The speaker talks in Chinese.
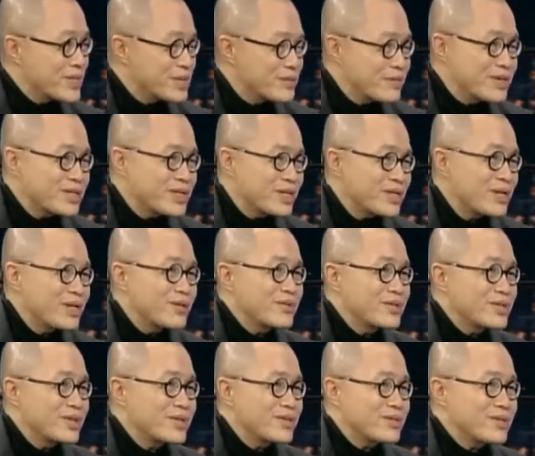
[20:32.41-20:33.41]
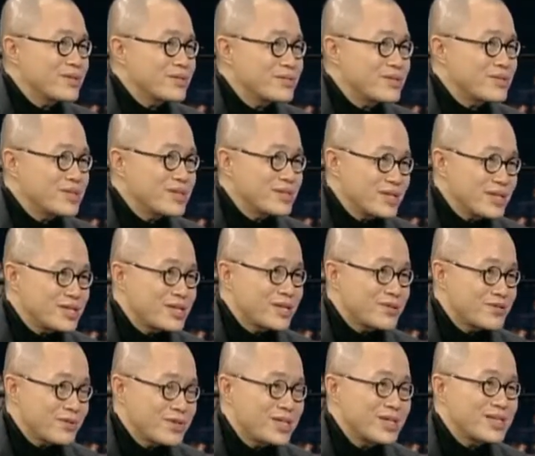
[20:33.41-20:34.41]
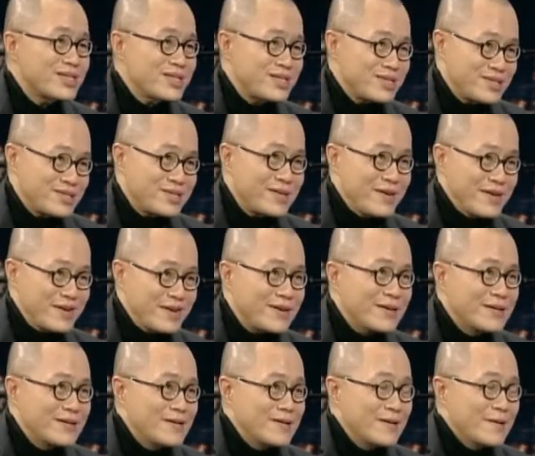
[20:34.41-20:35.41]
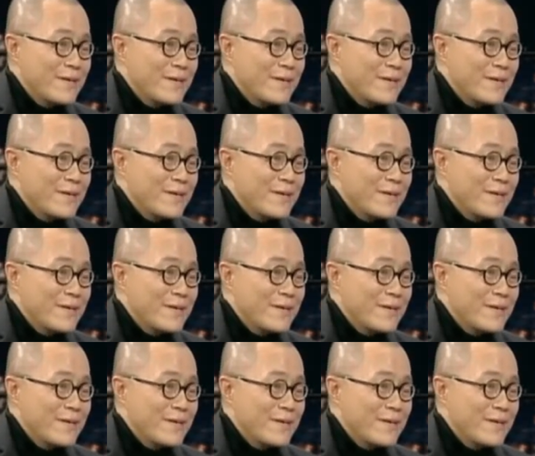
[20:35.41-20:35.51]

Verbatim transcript: 你知道现在有一些世界上有一些企业啊。